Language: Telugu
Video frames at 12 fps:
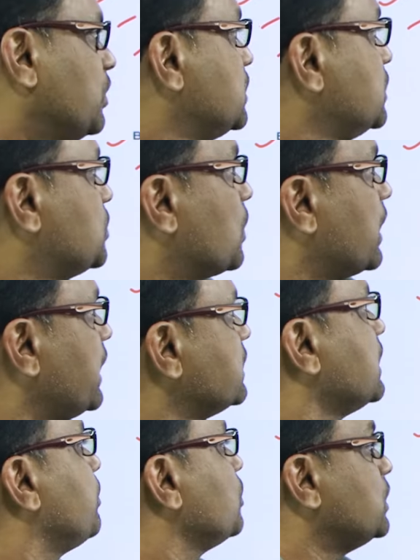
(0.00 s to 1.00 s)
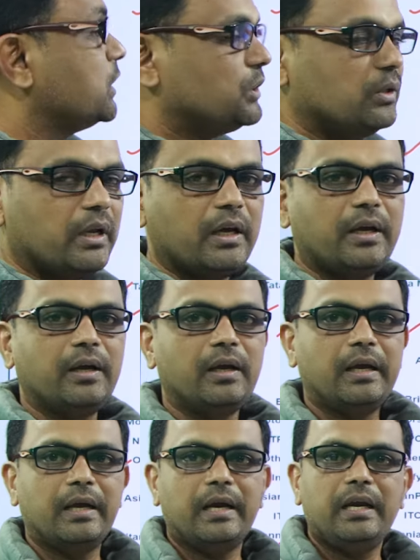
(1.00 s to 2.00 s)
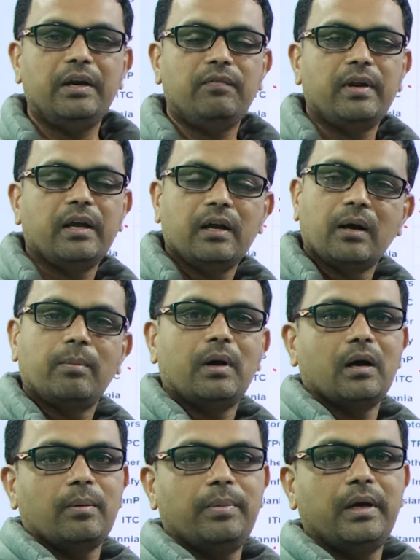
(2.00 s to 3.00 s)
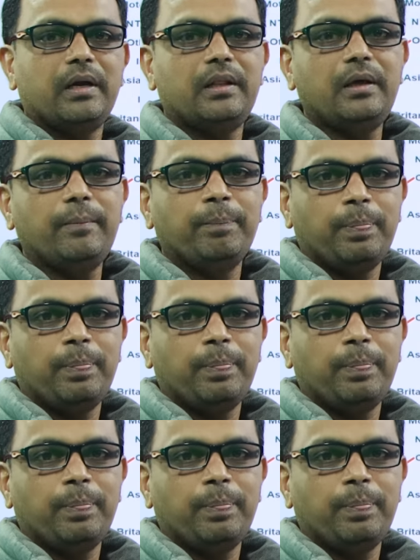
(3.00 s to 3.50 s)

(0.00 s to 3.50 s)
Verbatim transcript: ఇన్ఫోసిస్ ఒక్కటి సపోర్ట్ చేసింటే నిఫ్టీ ఇంకా బాగా పెరిగేది